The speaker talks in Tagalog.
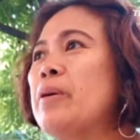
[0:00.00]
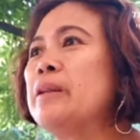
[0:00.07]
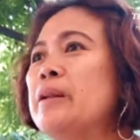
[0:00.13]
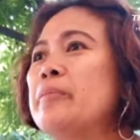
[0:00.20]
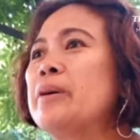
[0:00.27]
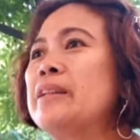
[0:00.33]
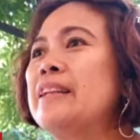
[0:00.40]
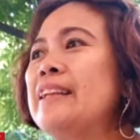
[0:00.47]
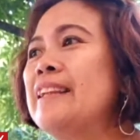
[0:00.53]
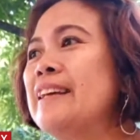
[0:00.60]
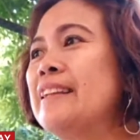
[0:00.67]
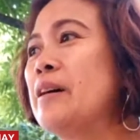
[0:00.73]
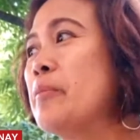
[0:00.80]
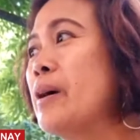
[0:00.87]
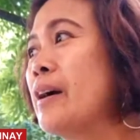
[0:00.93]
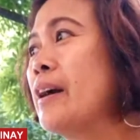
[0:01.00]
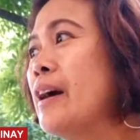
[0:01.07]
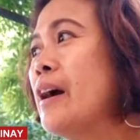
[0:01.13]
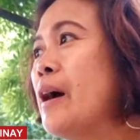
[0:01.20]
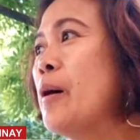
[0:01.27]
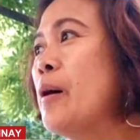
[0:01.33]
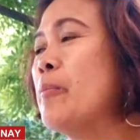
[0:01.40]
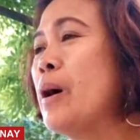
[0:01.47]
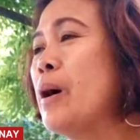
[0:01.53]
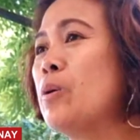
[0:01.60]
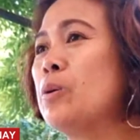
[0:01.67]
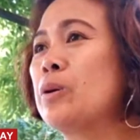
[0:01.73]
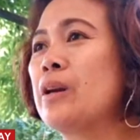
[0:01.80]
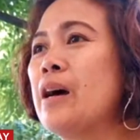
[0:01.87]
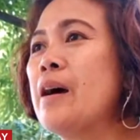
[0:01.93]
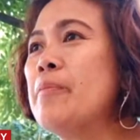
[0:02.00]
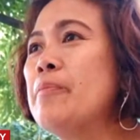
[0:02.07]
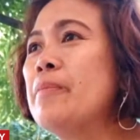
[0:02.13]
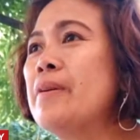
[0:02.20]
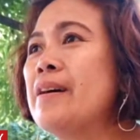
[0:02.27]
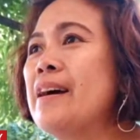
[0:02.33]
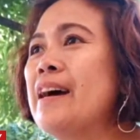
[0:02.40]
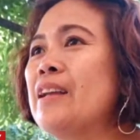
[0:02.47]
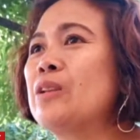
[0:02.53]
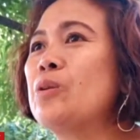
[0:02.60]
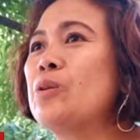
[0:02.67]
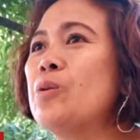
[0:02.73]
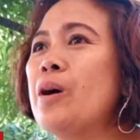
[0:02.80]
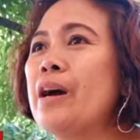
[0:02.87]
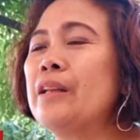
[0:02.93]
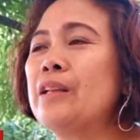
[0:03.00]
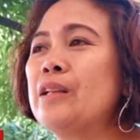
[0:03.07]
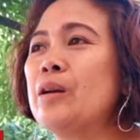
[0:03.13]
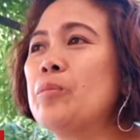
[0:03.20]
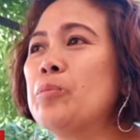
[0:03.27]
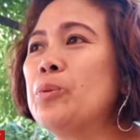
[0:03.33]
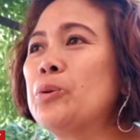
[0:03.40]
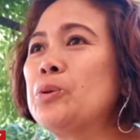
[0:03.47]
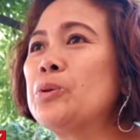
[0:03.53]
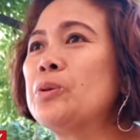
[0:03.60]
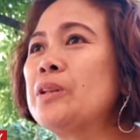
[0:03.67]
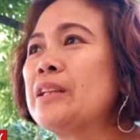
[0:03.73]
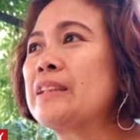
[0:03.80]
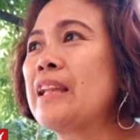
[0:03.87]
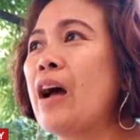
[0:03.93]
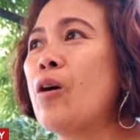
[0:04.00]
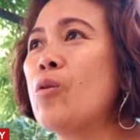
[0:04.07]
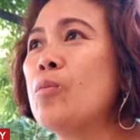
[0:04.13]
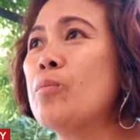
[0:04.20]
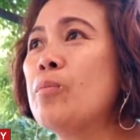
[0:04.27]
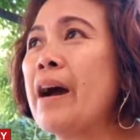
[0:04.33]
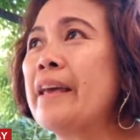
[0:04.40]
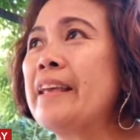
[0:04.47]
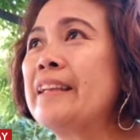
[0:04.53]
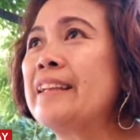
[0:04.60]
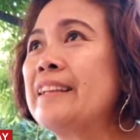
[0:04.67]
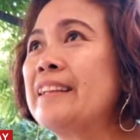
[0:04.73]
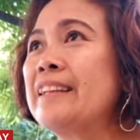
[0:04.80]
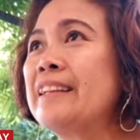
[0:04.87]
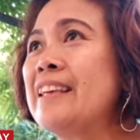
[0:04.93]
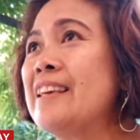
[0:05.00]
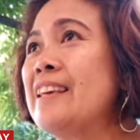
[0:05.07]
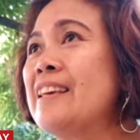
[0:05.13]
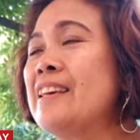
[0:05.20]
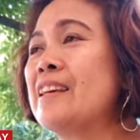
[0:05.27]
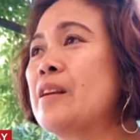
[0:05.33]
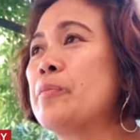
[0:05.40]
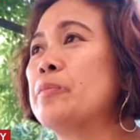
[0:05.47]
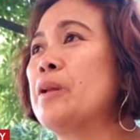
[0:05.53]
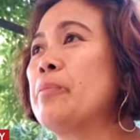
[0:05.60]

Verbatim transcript: naman nila na mang, mangurap at kuhanin ang pundo ng taong bayan na naghihirap na